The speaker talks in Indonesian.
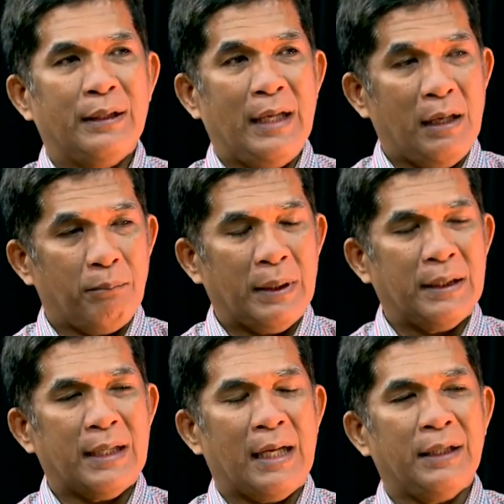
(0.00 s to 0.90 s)
ya pada
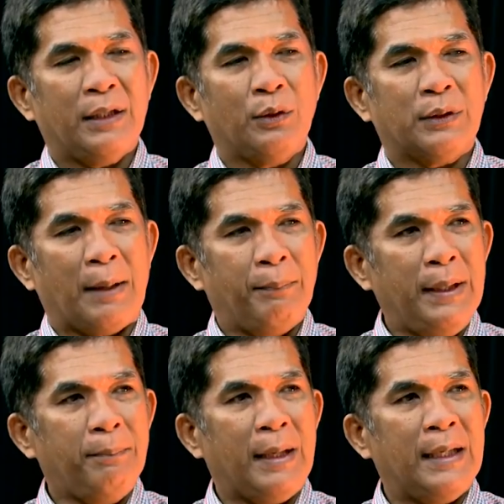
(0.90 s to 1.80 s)
saat itu
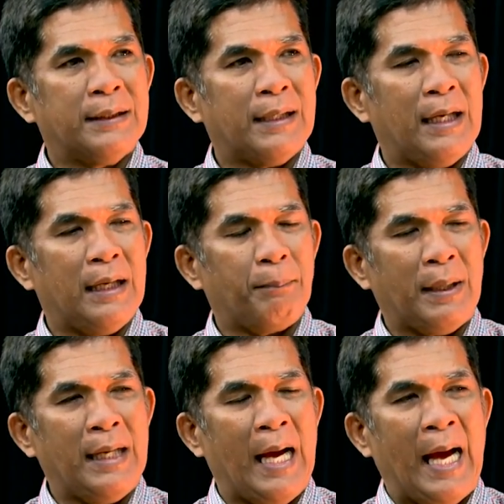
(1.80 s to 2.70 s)
tapi pada sa
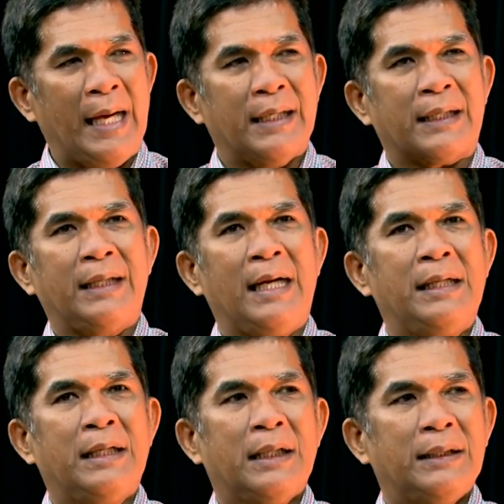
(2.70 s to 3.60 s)
pada akhirnya
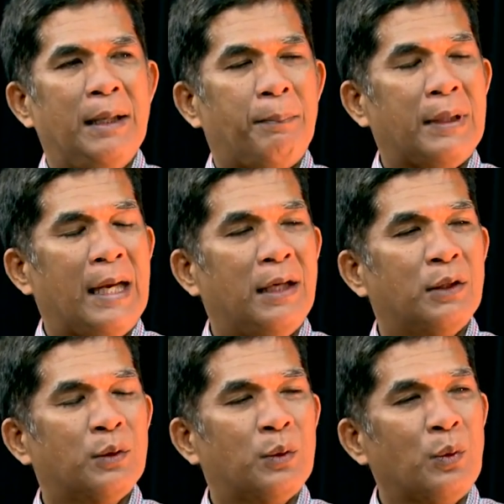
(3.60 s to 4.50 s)
dia pernah
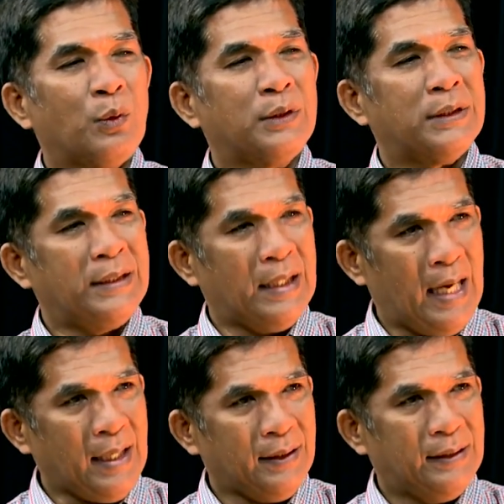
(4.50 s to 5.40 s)
turun
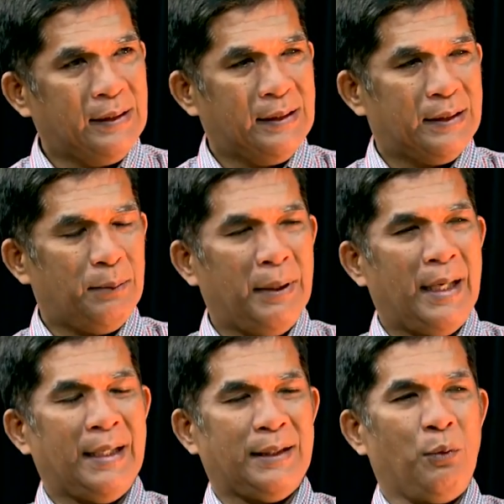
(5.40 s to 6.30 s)
sejenak
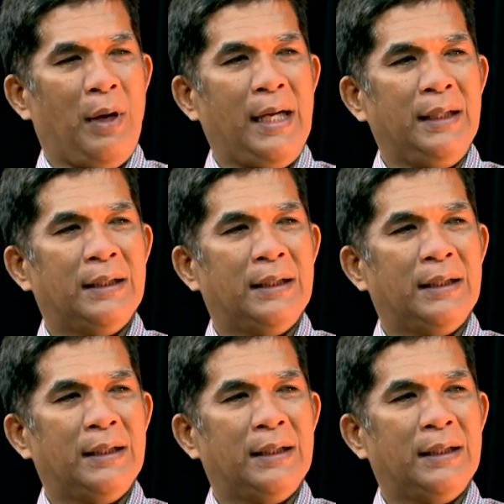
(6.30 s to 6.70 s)
sebagai ketua